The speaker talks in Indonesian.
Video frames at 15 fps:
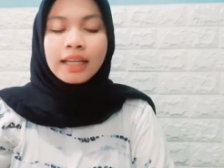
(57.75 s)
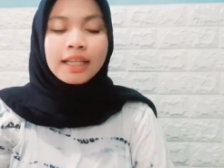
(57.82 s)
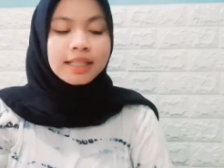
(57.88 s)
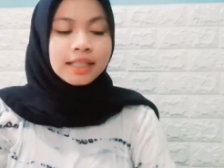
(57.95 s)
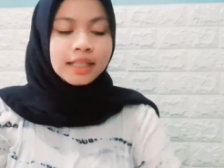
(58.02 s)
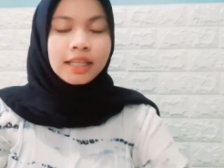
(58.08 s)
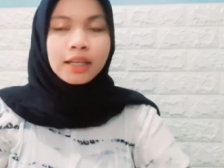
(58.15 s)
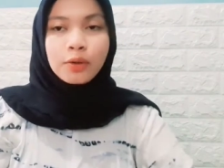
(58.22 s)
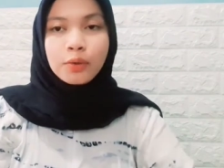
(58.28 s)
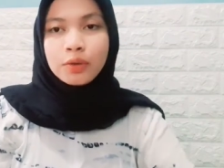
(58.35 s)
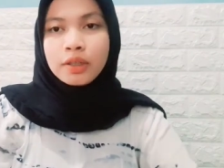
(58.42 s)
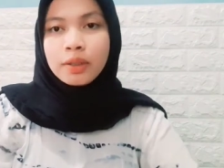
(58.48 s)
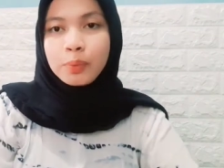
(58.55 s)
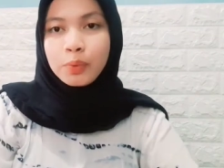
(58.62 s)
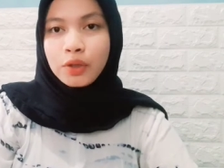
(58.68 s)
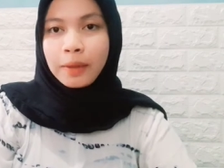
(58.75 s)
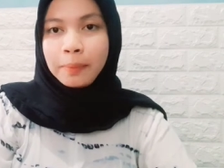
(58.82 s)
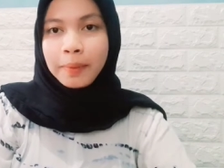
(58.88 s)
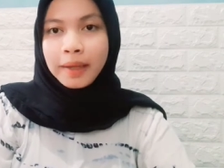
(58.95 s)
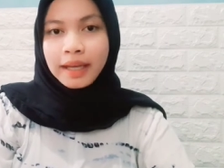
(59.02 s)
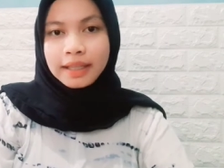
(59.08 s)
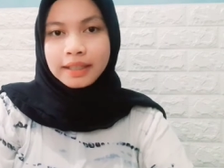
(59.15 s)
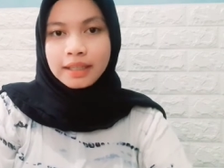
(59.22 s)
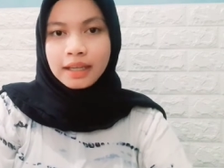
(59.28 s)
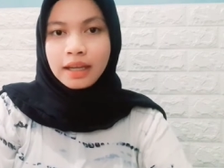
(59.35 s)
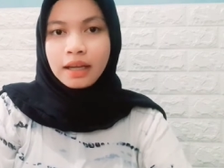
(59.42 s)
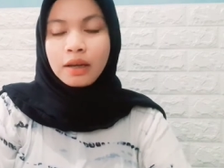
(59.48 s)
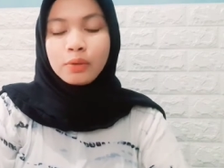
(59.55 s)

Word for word: Di sini aku udah punya paketnya,